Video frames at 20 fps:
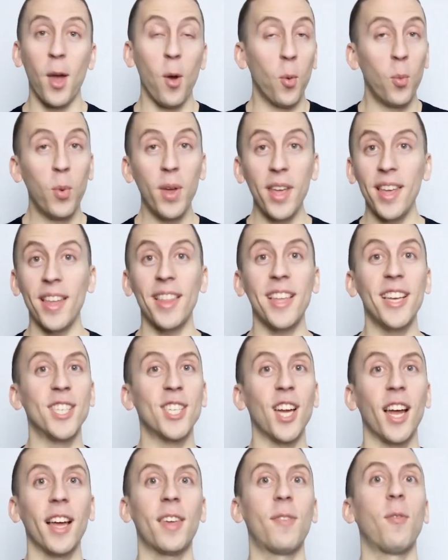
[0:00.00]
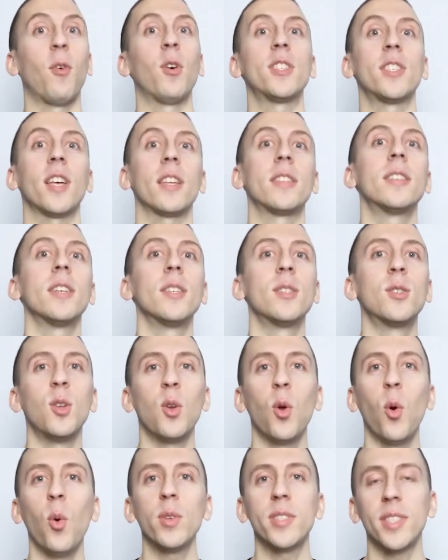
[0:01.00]
Oui, il y a des gens qui vont sortir du
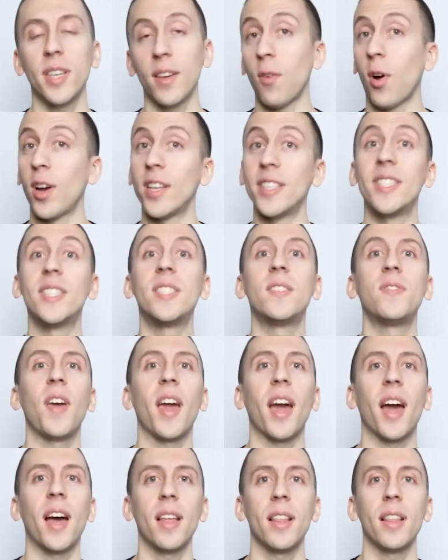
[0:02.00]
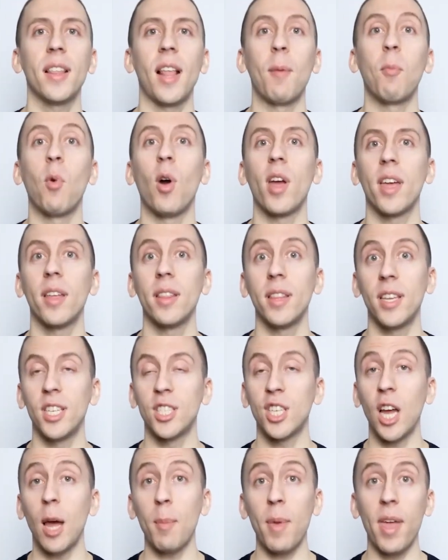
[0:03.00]
lot, qui vont être différents de la moyenne des
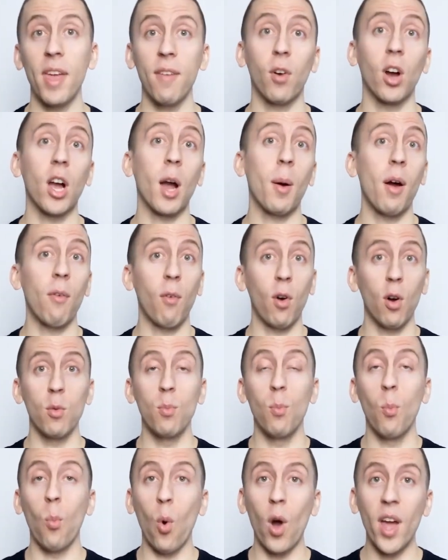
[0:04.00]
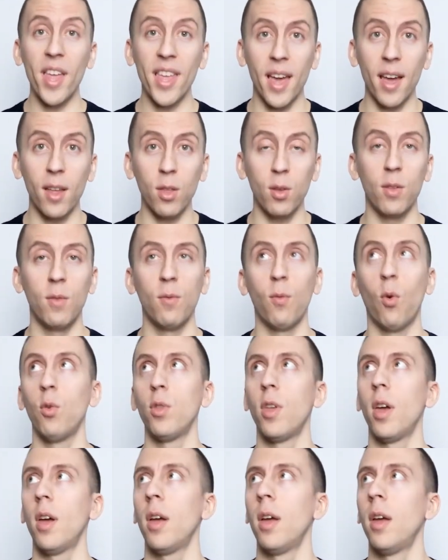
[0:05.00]
gens, mais il va quand même avoir une moyenne au niveau
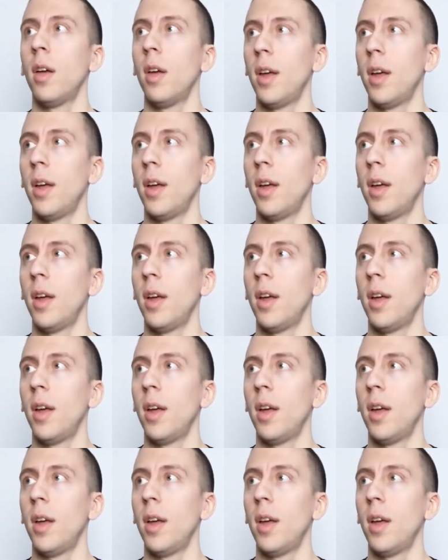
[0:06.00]
de